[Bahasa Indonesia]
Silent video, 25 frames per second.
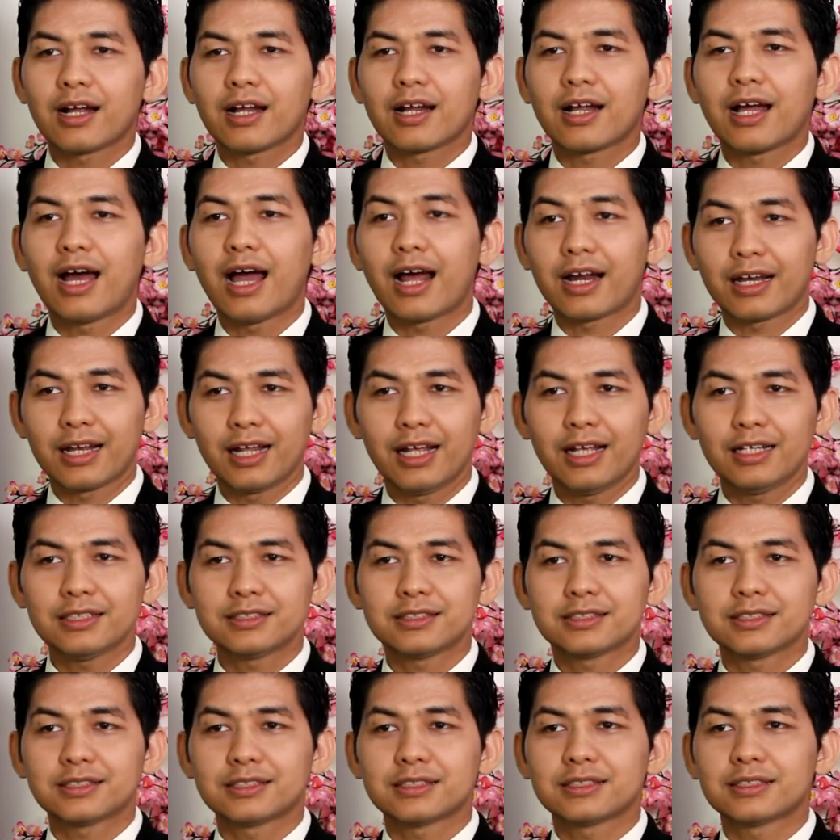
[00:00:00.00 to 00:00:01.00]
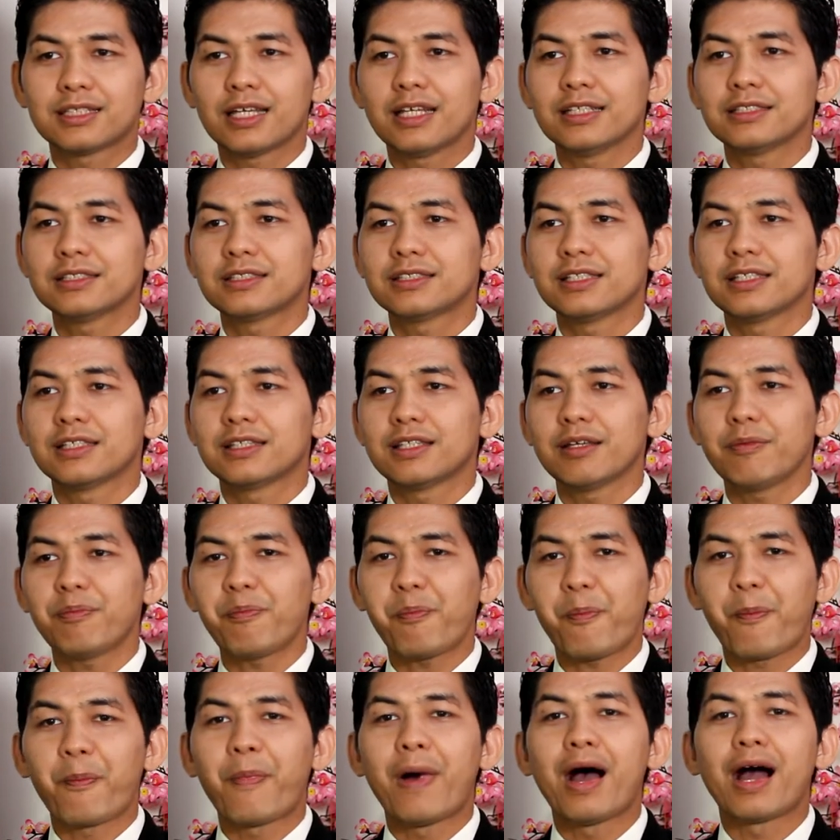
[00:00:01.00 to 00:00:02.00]
Karena sensitif
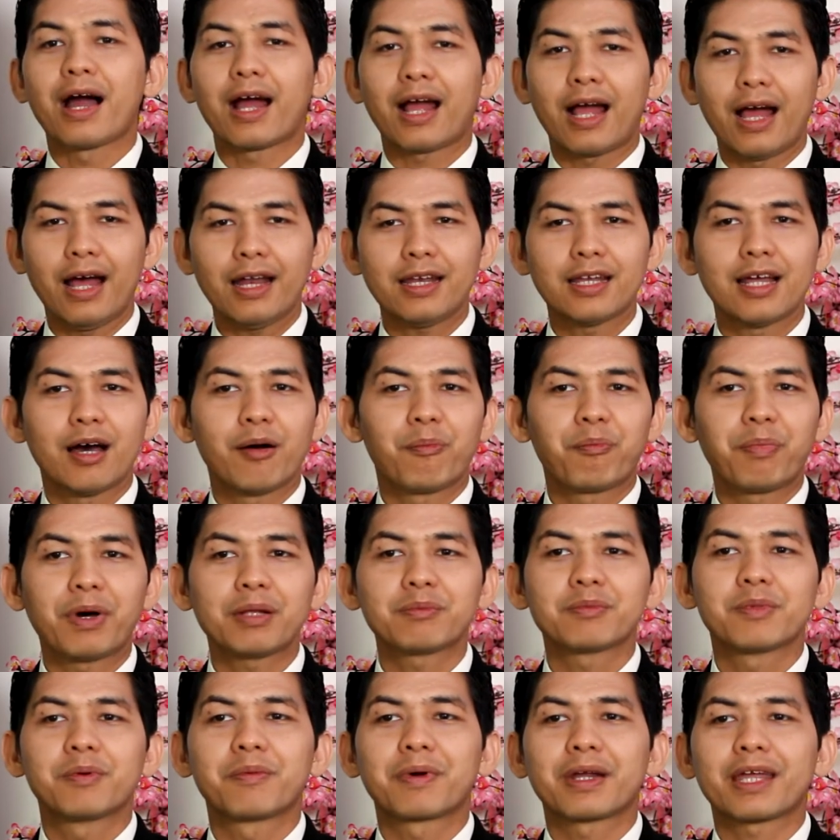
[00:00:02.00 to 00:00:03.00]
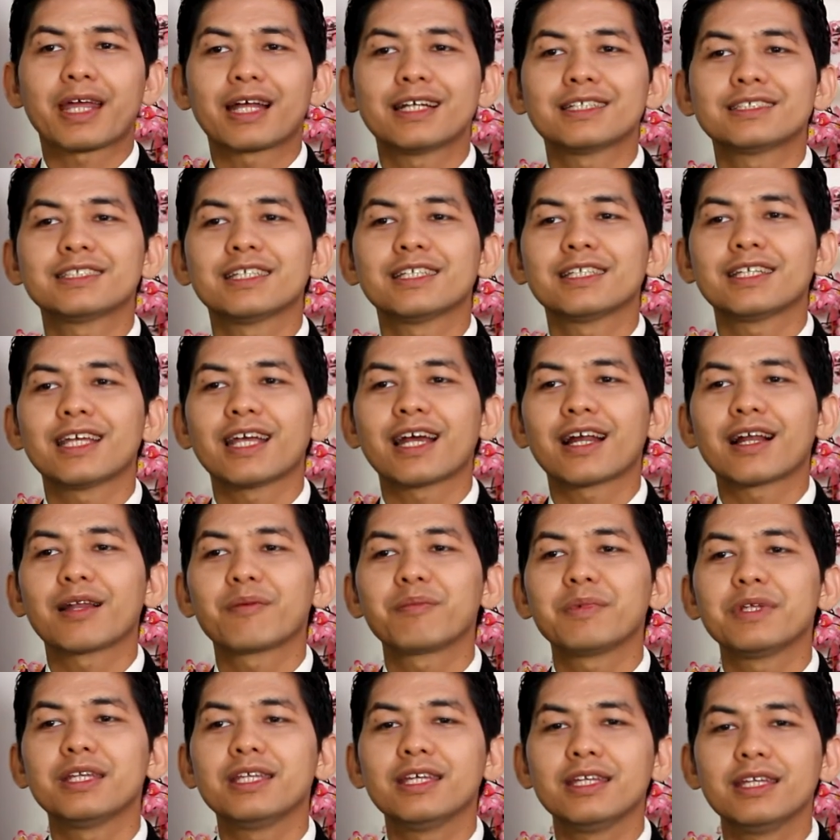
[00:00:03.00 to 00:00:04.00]
maka dapat memberikan sinyal yang
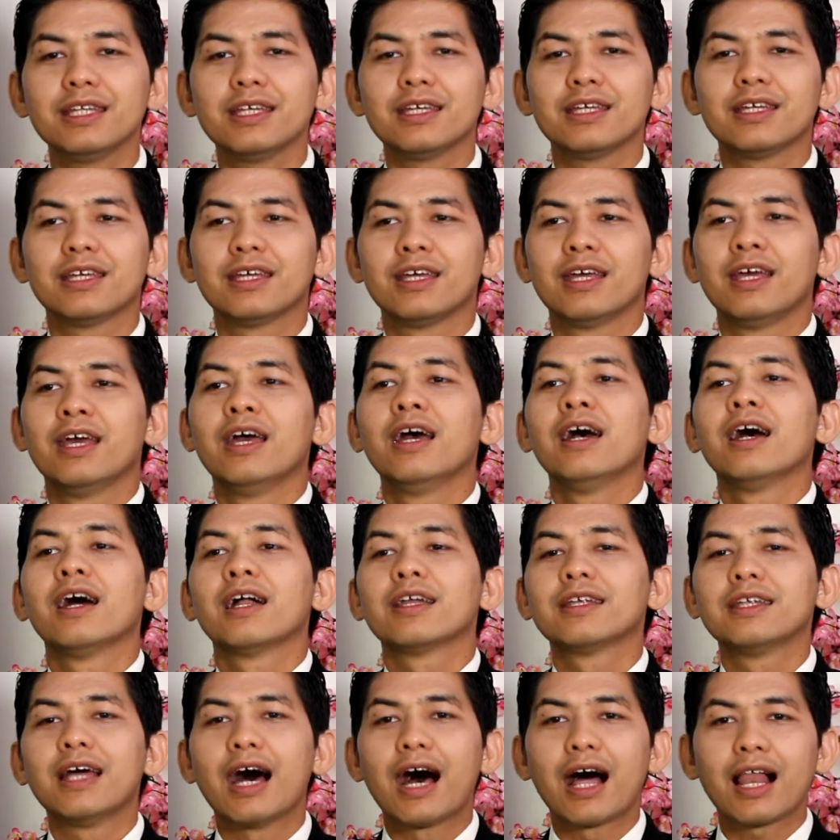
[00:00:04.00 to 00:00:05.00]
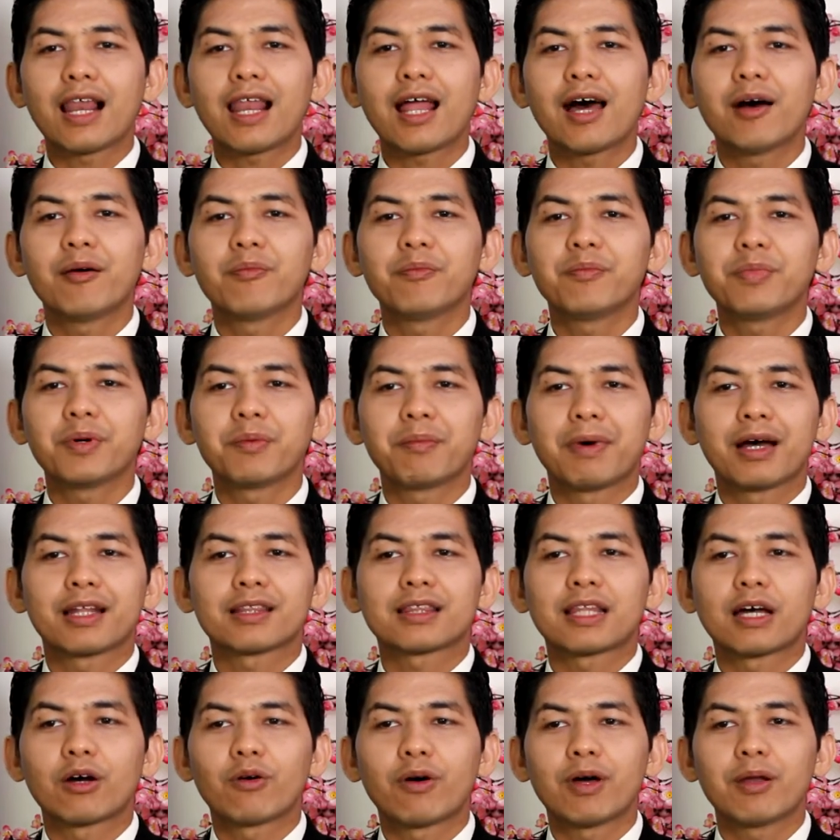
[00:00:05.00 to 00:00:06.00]
lebih dini dalam
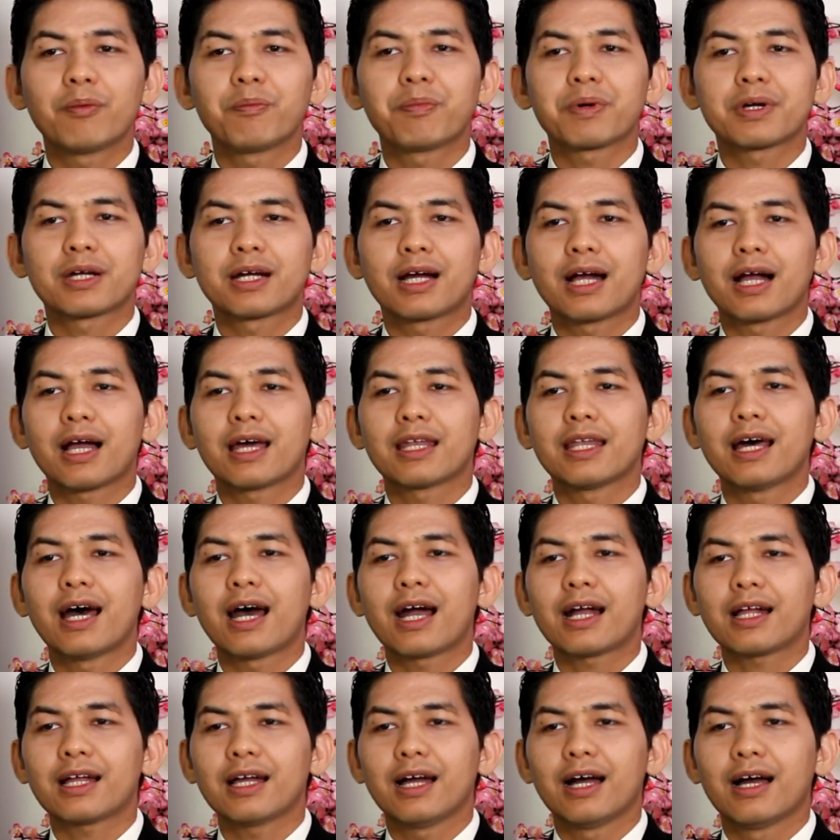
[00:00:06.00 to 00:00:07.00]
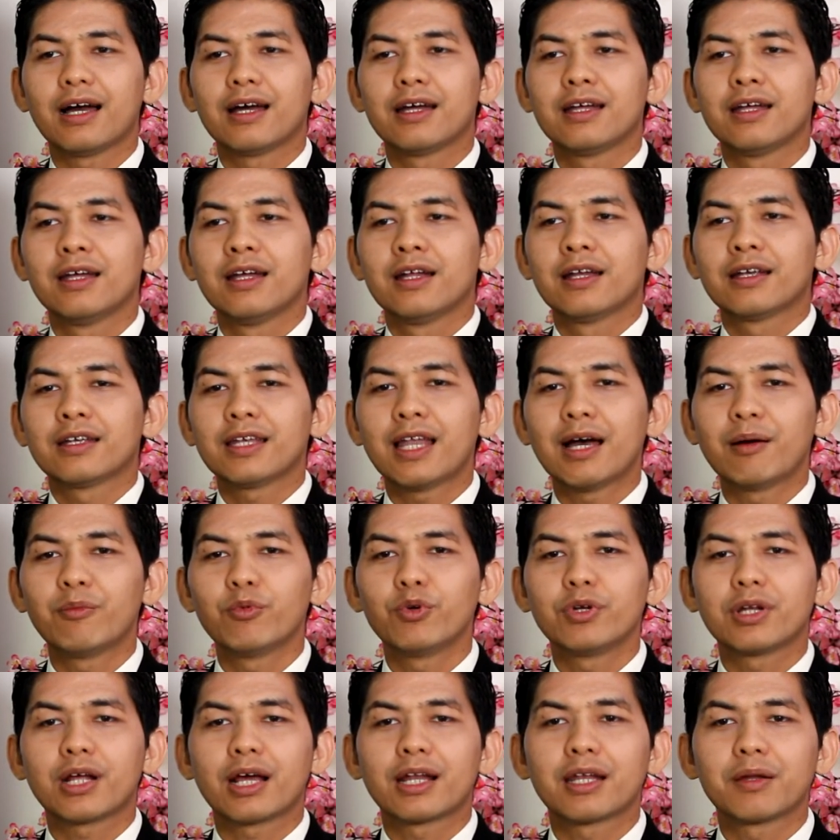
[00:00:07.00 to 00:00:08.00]
pemantauan pergerakan harga.
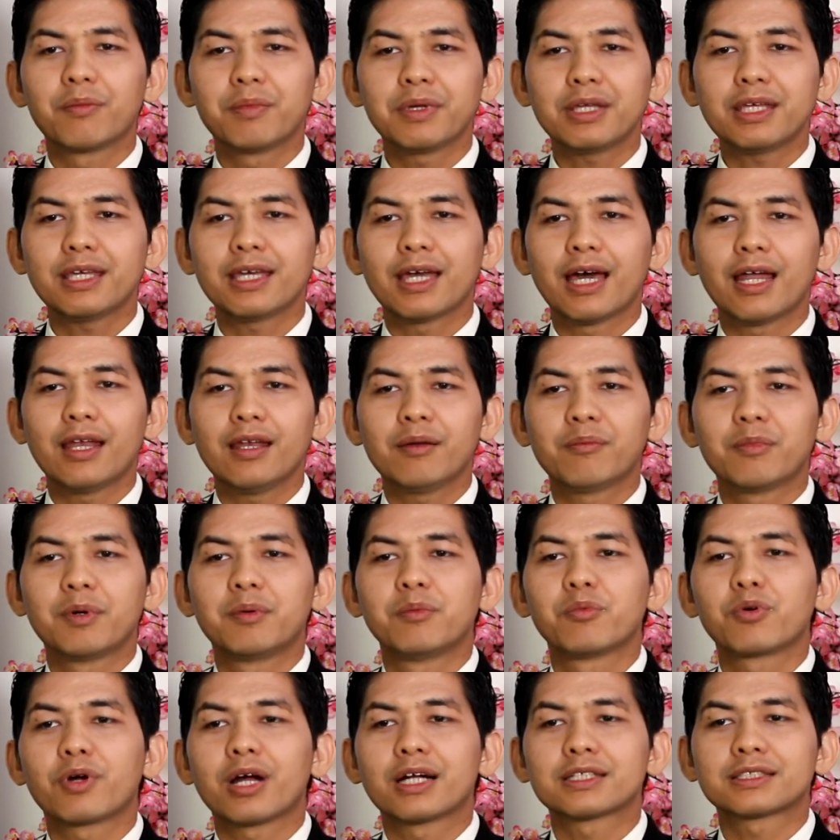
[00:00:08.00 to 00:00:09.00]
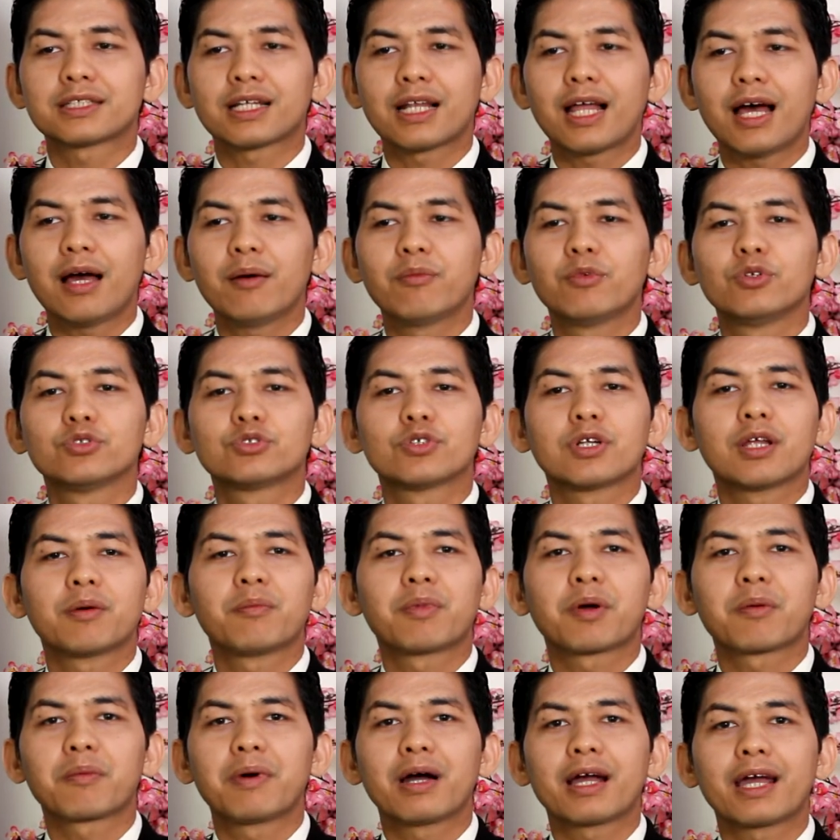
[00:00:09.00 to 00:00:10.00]
Namun dengan demikian membuka celah munculnya
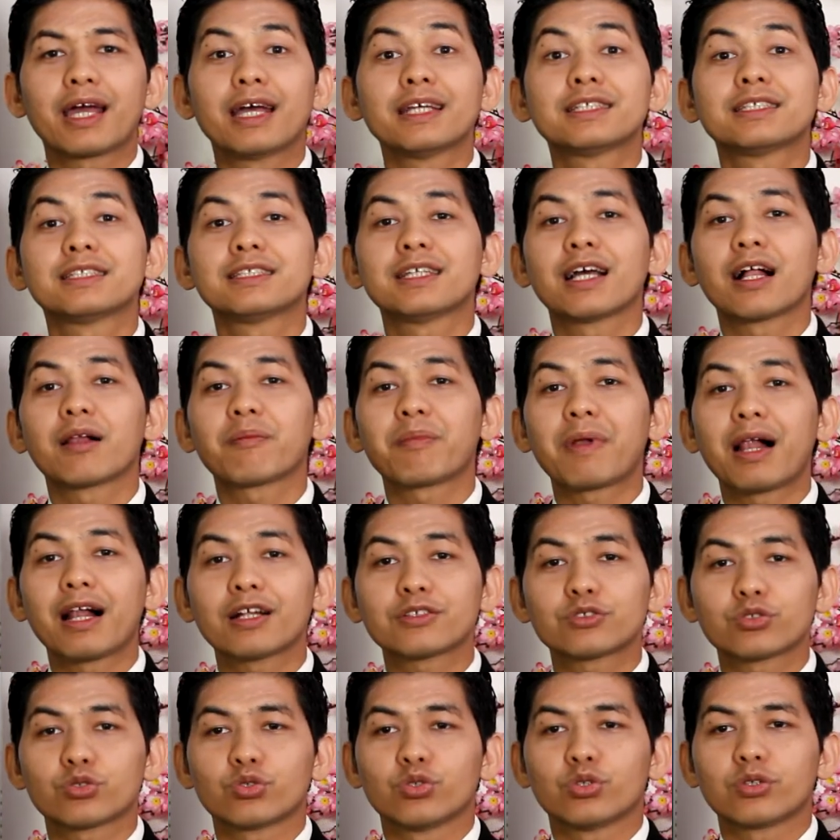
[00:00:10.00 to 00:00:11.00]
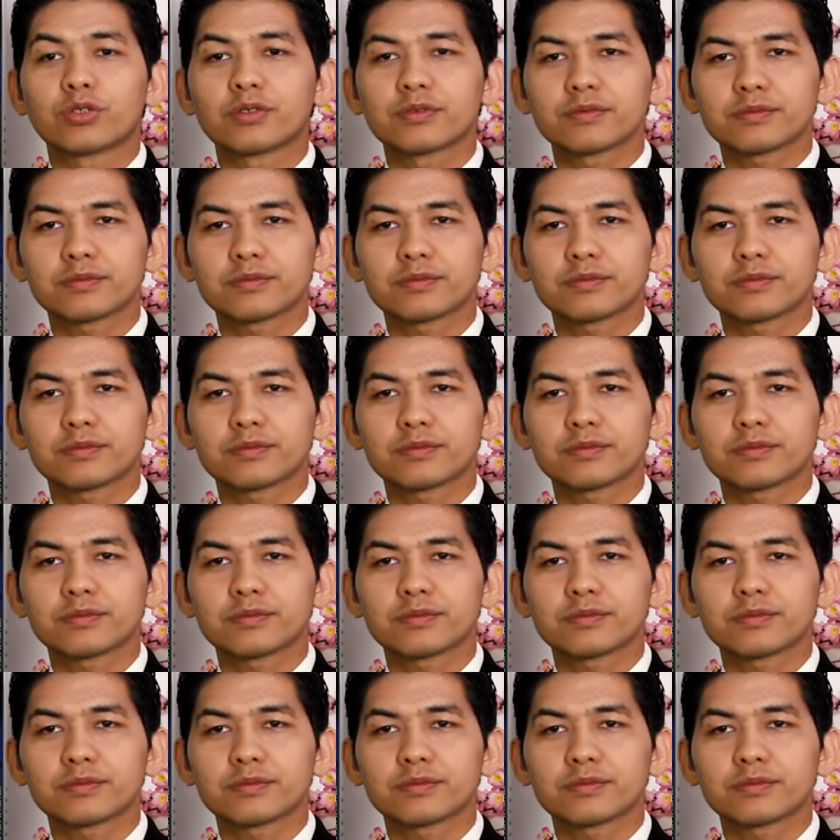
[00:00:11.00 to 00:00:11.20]
berbagai sinyal palsu.